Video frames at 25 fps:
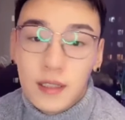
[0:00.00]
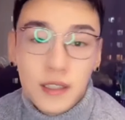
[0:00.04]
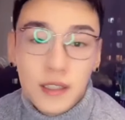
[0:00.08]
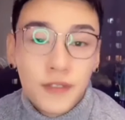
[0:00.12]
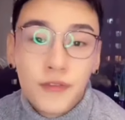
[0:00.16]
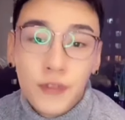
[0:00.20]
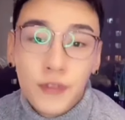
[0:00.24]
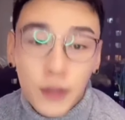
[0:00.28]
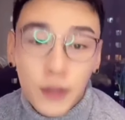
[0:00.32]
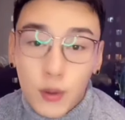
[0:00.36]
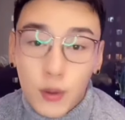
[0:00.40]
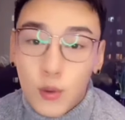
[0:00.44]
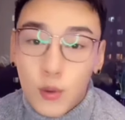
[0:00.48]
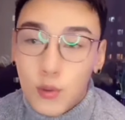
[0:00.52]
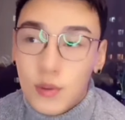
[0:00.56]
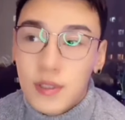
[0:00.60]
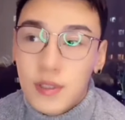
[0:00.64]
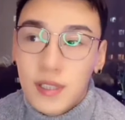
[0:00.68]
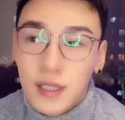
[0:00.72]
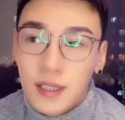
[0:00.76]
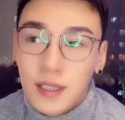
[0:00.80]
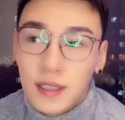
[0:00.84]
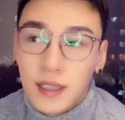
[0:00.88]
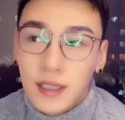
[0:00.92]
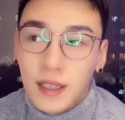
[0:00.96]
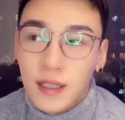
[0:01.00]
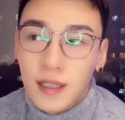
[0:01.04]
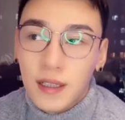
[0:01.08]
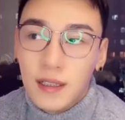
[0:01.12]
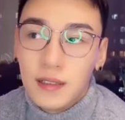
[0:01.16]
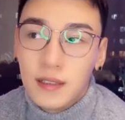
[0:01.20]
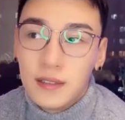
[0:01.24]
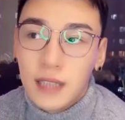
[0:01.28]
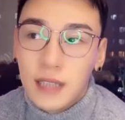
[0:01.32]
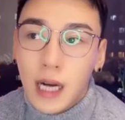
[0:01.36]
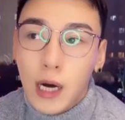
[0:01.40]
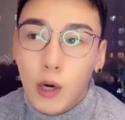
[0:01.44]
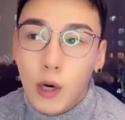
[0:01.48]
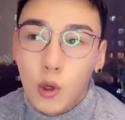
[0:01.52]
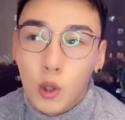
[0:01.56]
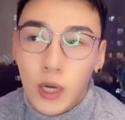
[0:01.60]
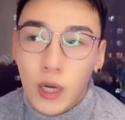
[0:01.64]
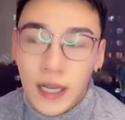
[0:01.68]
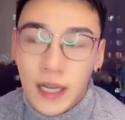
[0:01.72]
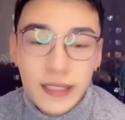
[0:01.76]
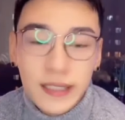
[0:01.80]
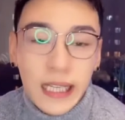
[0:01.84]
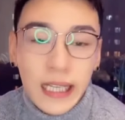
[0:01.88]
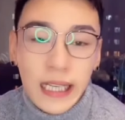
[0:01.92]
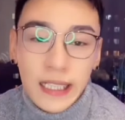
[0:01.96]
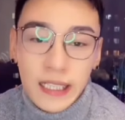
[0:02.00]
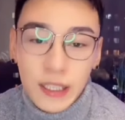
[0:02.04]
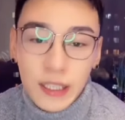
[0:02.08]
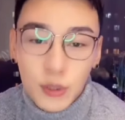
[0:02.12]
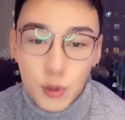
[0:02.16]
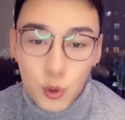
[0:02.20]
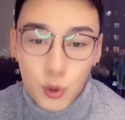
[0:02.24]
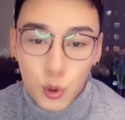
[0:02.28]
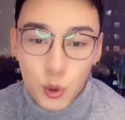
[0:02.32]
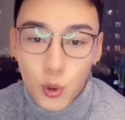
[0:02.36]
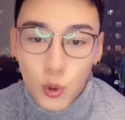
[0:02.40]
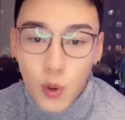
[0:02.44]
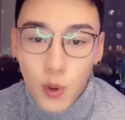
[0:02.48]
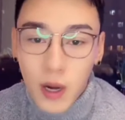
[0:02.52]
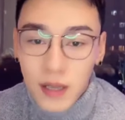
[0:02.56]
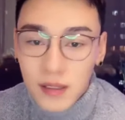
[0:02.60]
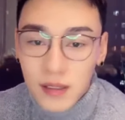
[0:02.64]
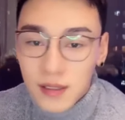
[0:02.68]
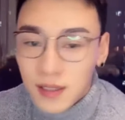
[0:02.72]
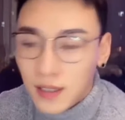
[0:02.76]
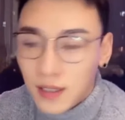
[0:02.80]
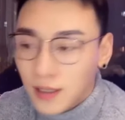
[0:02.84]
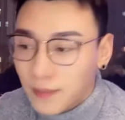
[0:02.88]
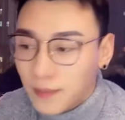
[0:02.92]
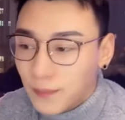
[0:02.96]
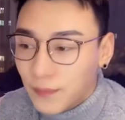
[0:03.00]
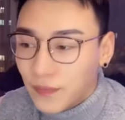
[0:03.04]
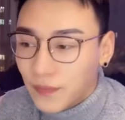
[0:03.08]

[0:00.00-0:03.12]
是粉红色的，然后还带一点橘黄色。